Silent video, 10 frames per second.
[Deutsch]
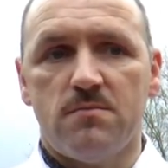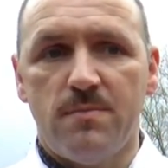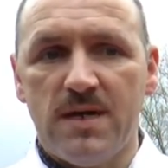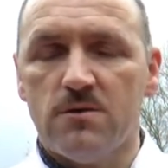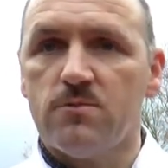
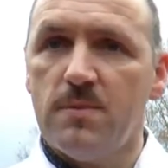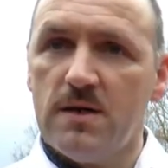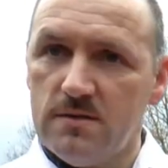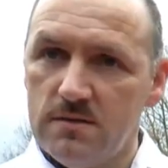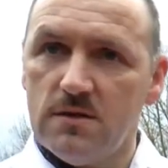mehr und mehr
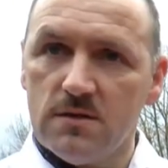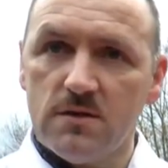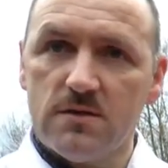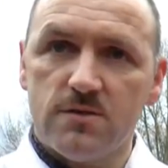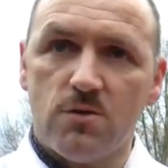in ihre
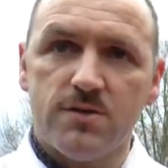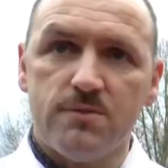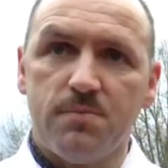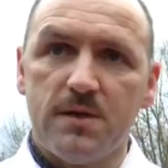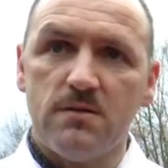Ressourcen
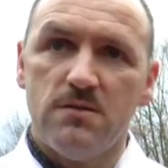bringen,